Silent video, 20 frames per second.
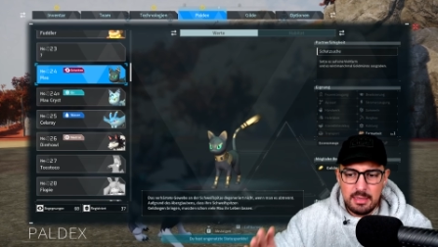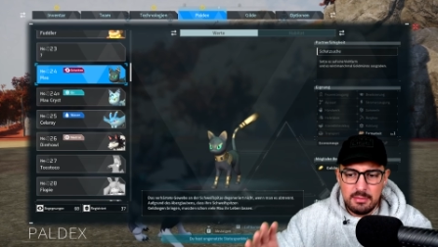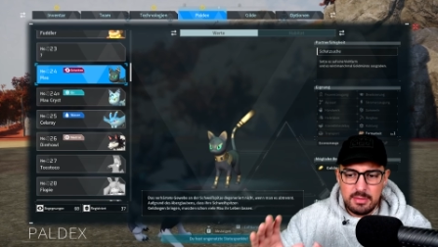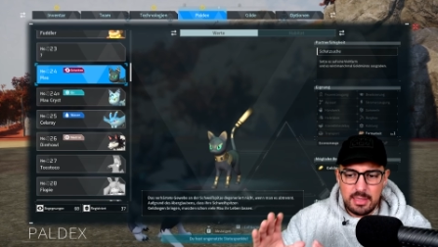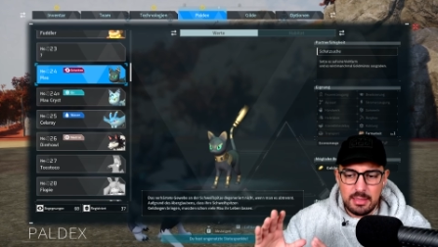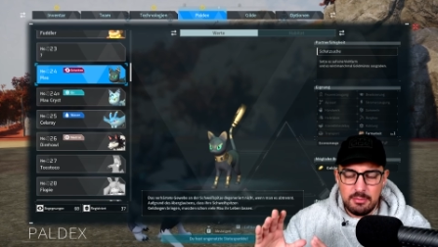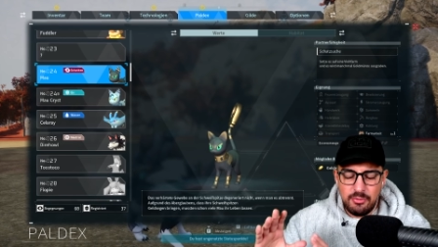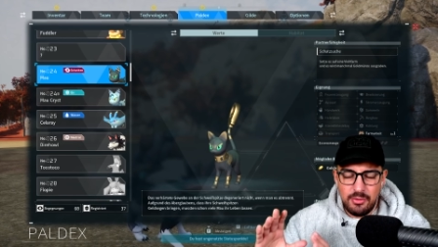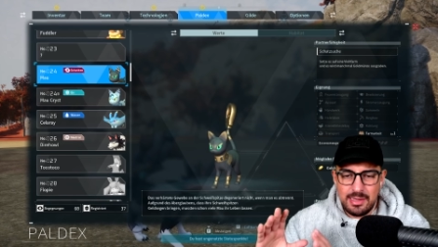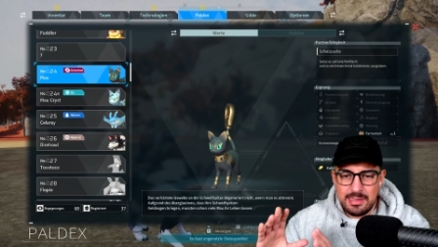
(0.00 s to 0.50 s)

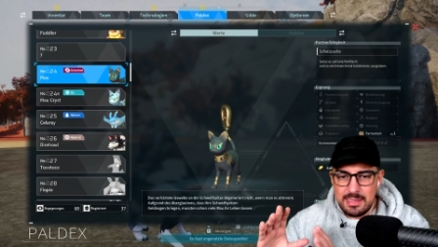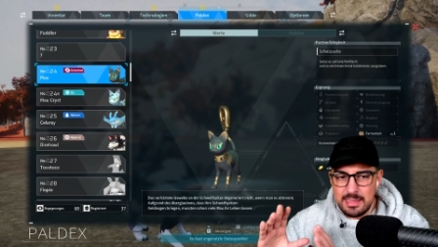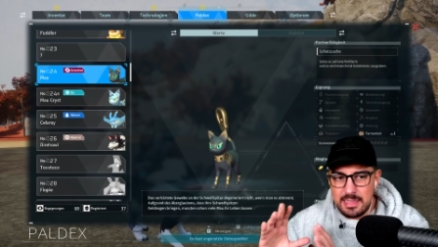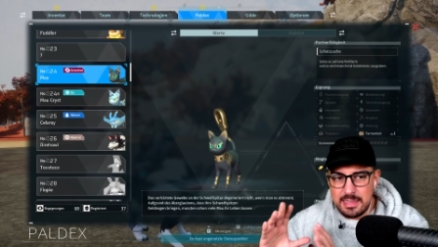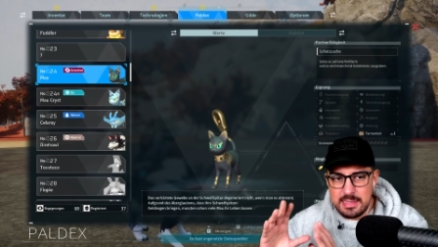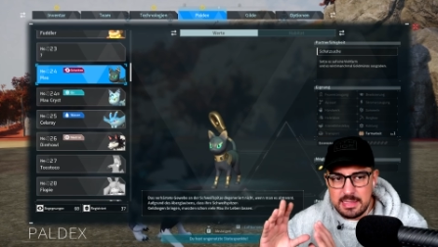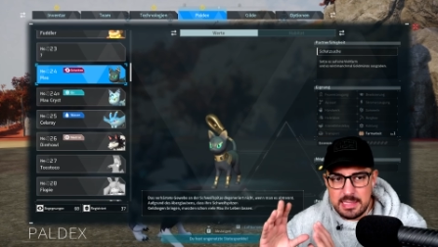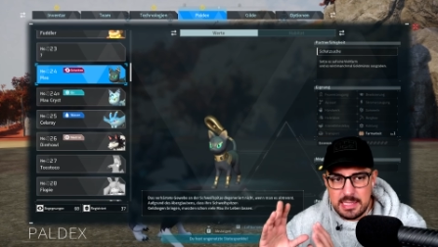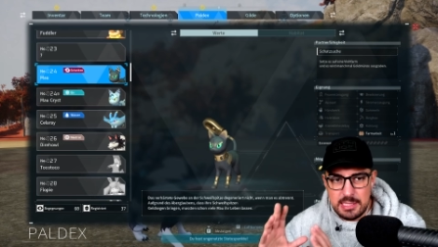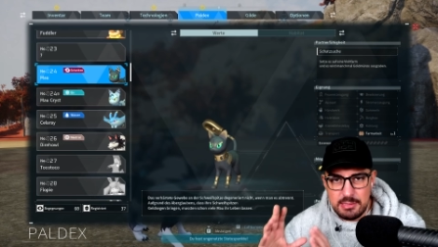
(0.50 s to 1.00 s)
Dann fangt ihr
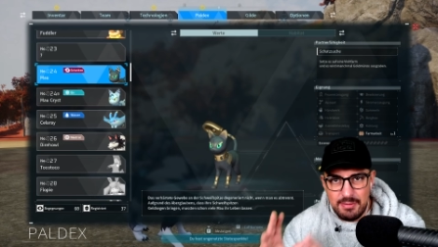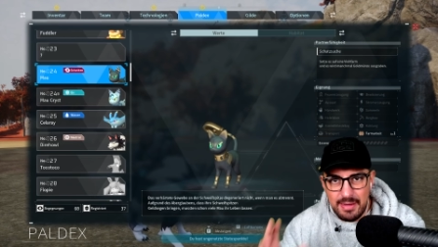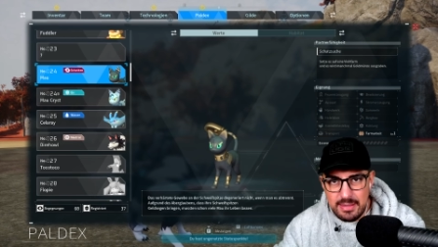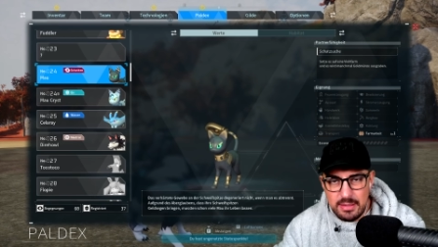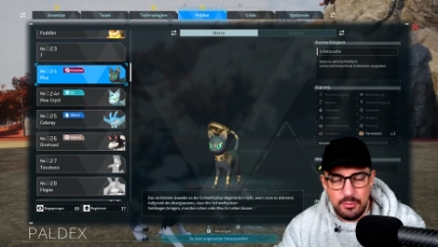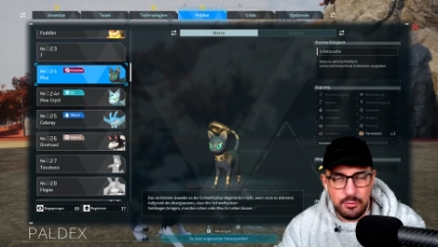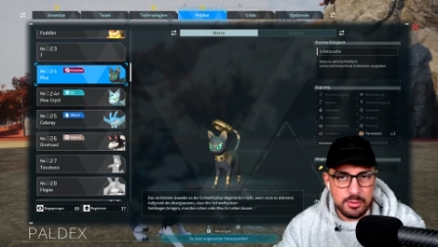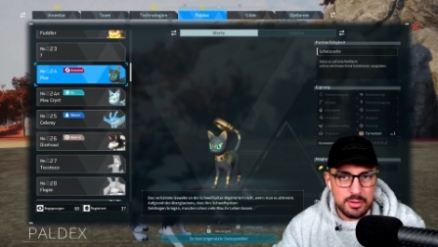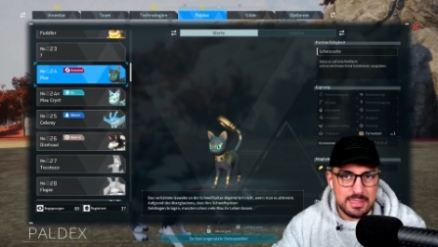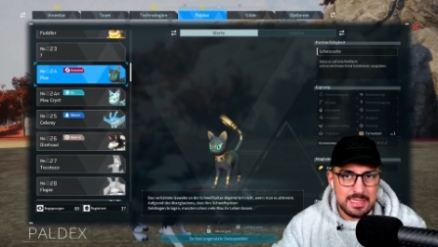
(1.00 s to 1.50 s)
das
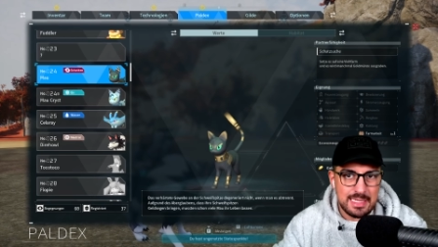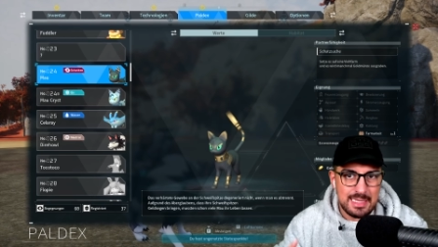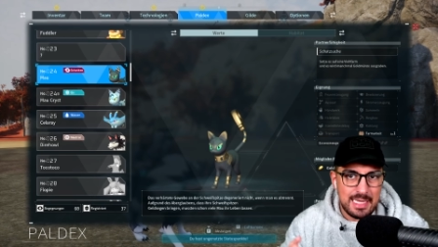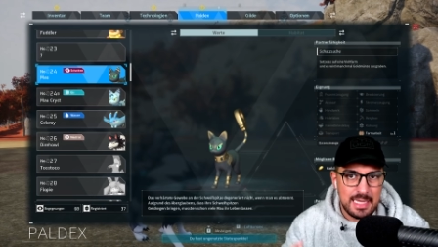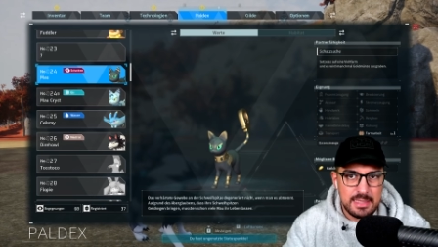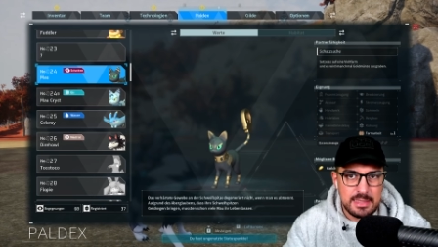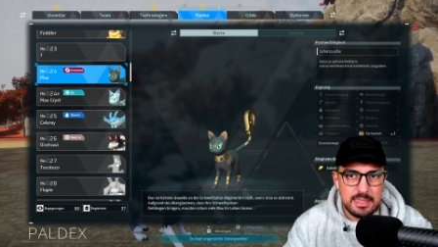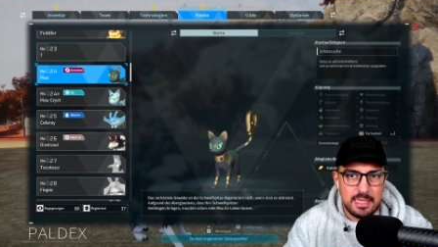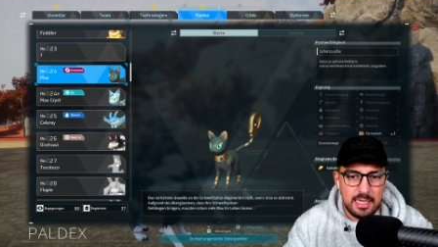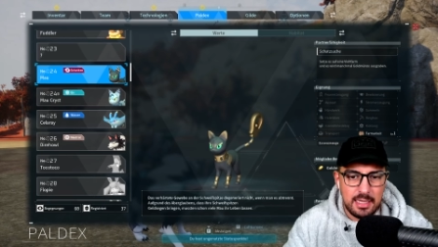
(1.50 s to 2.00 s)
zweite von dieser
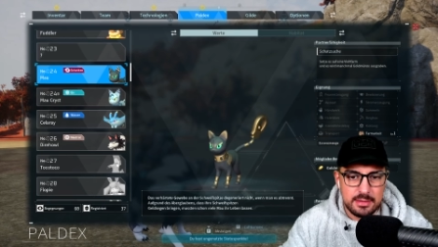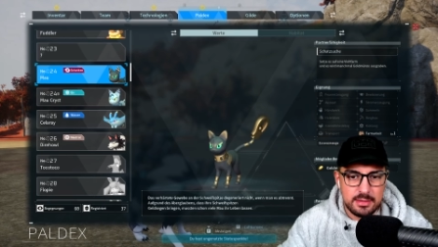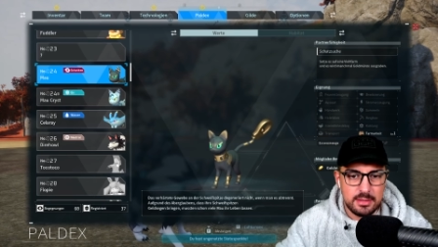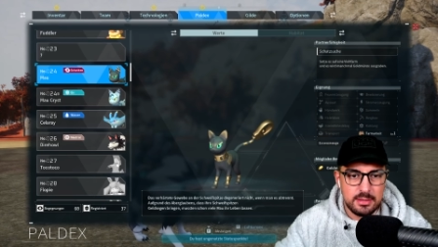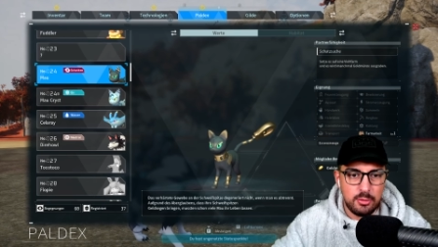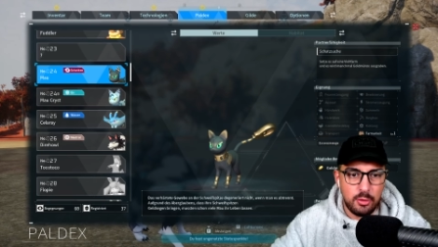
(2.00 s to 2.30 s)
gleichen Art.